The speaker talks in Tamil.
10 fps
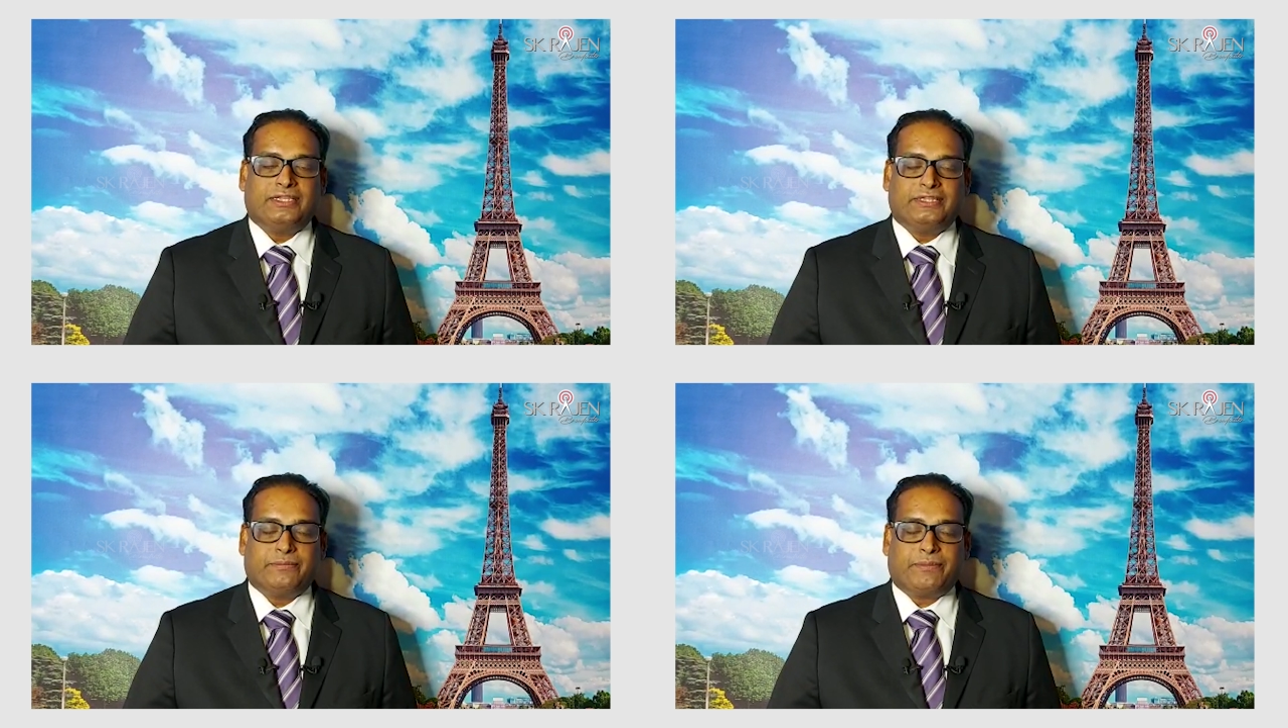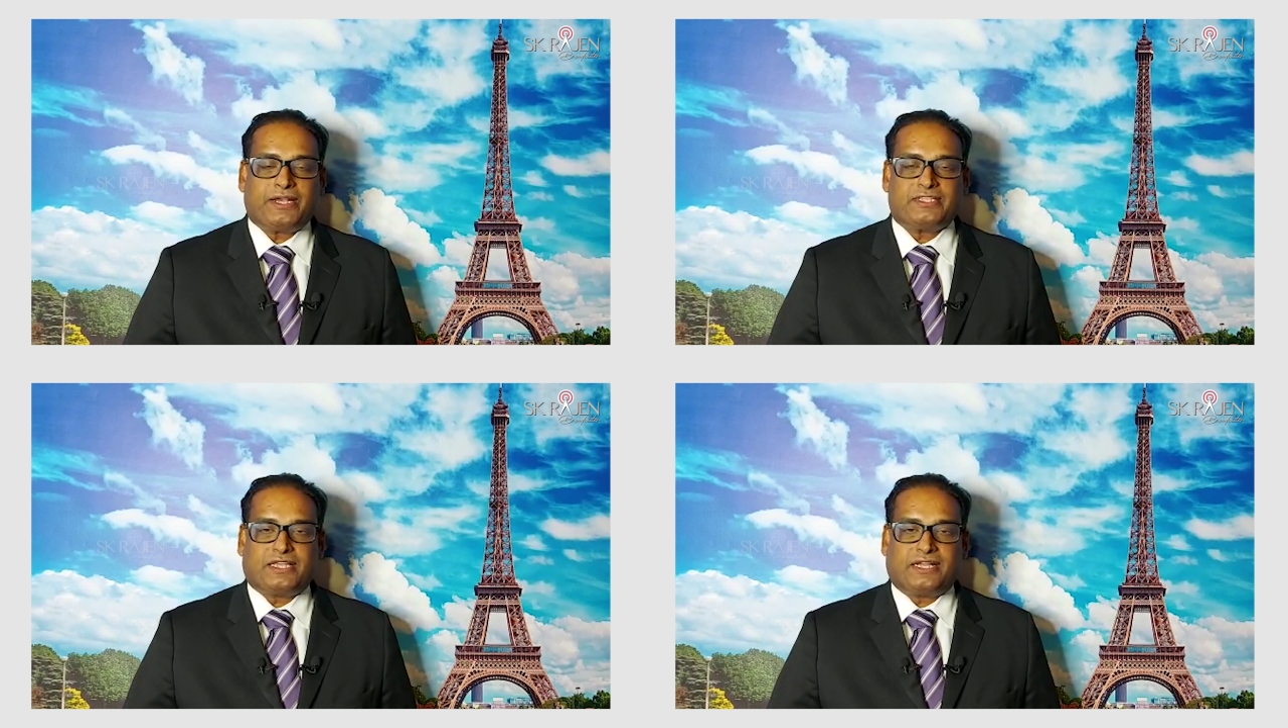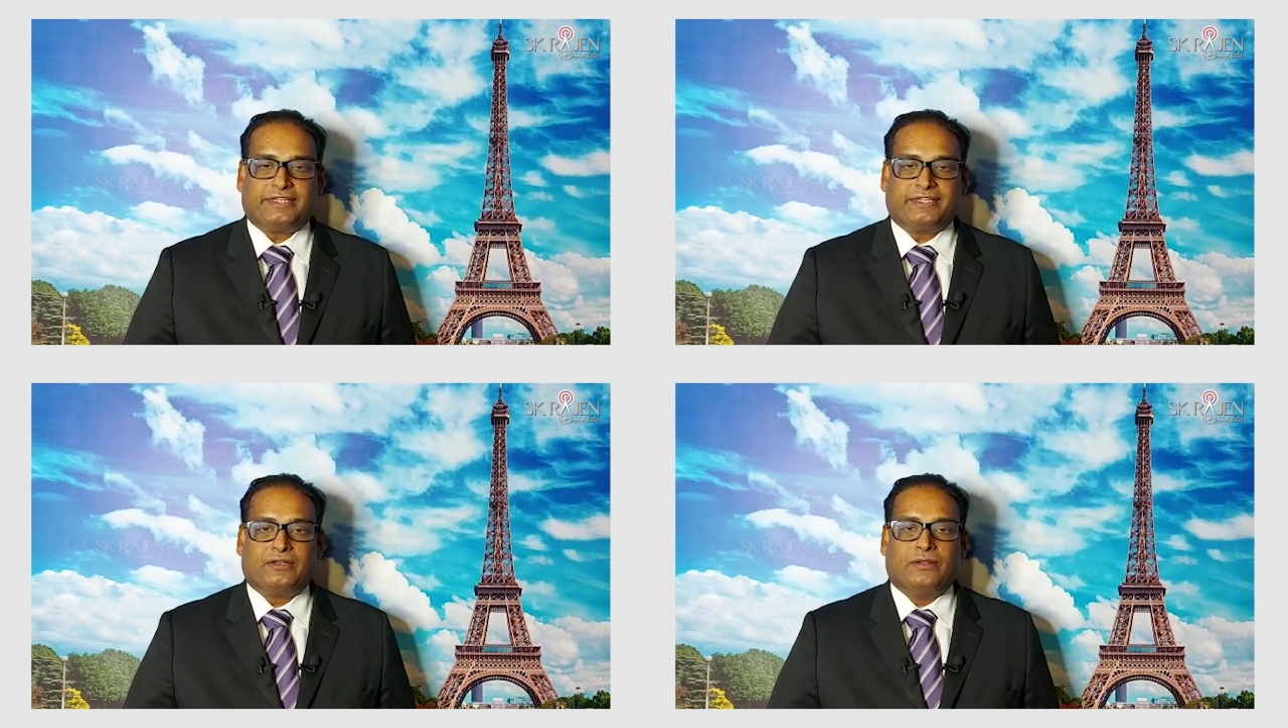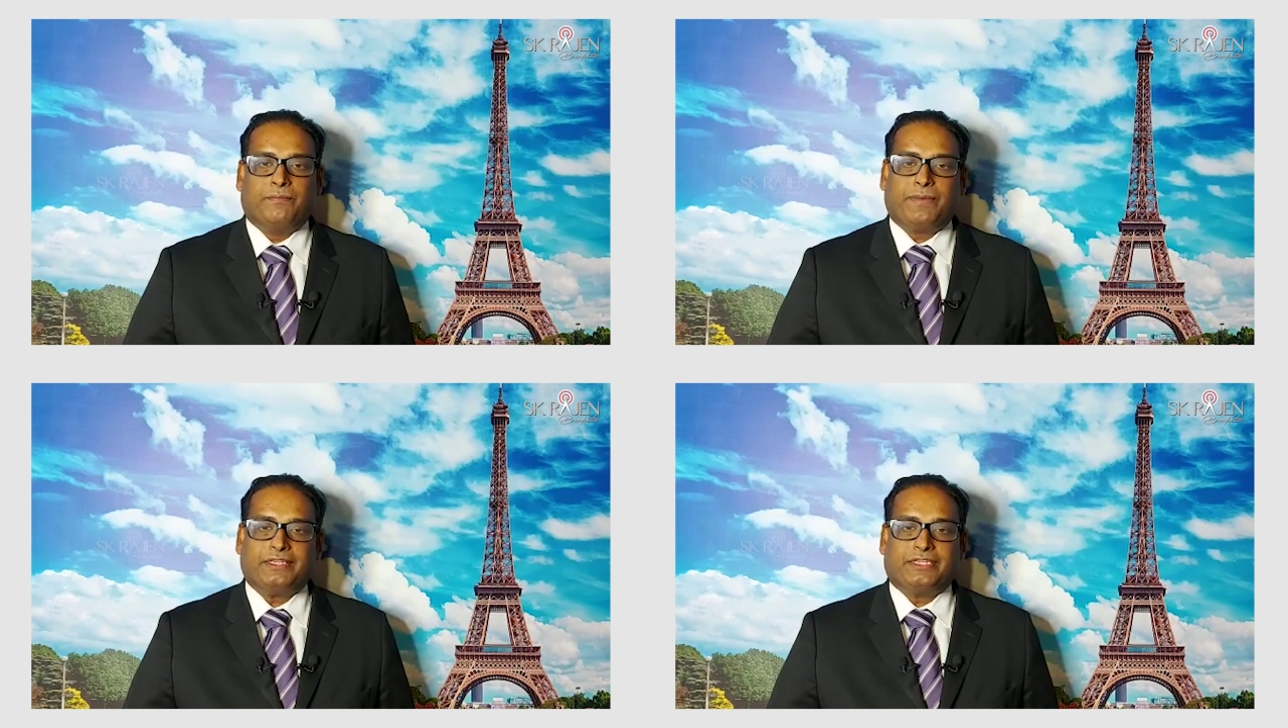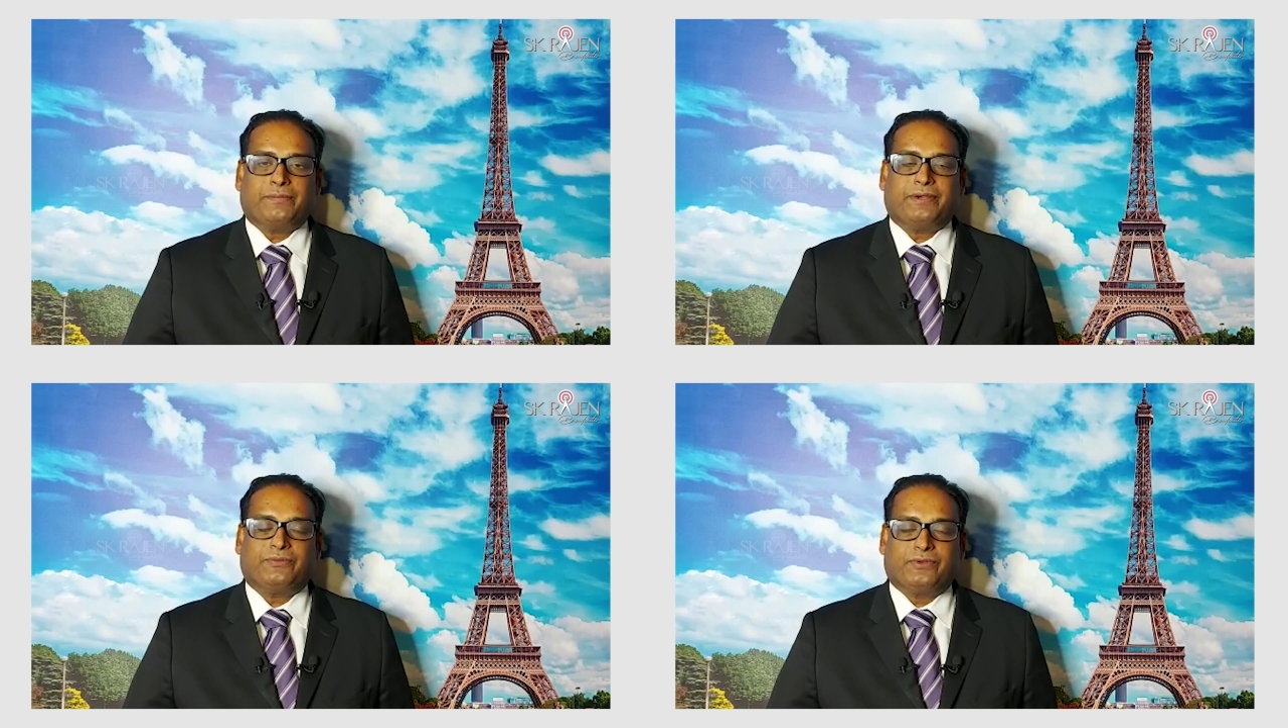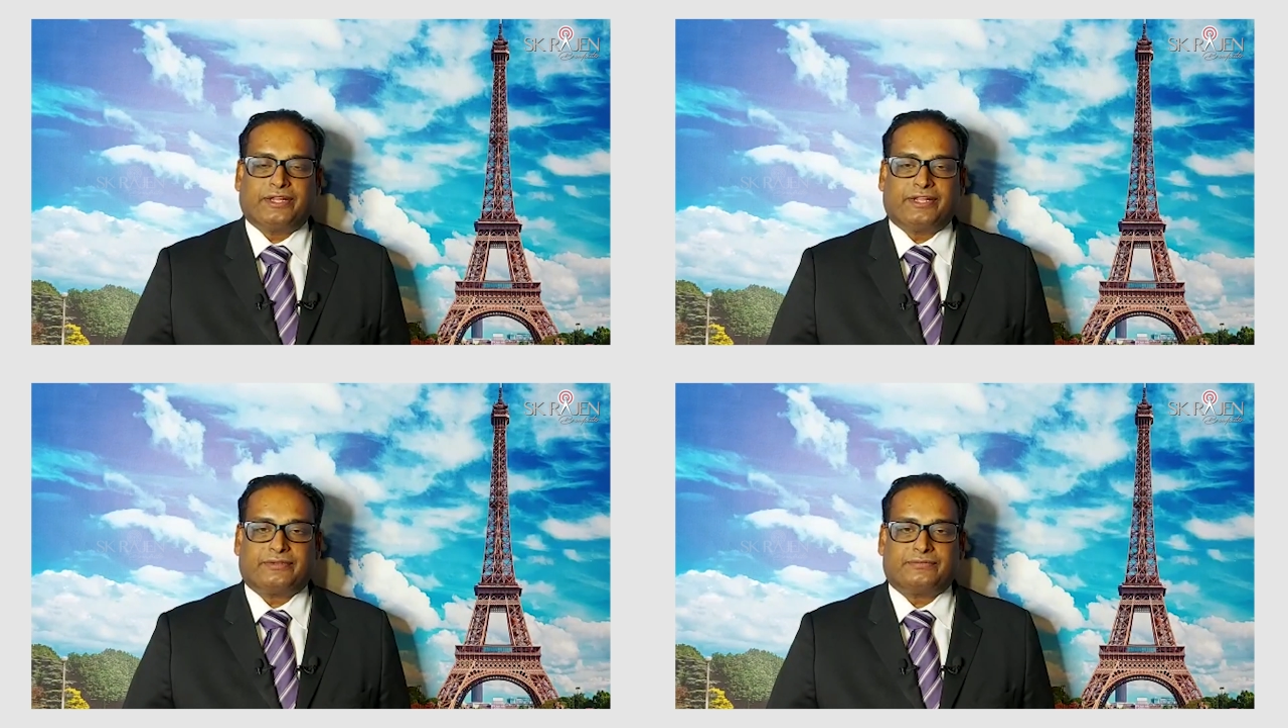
இந்த பாடசாலையில் பாதிக்கப்பட்டுள்ளனர்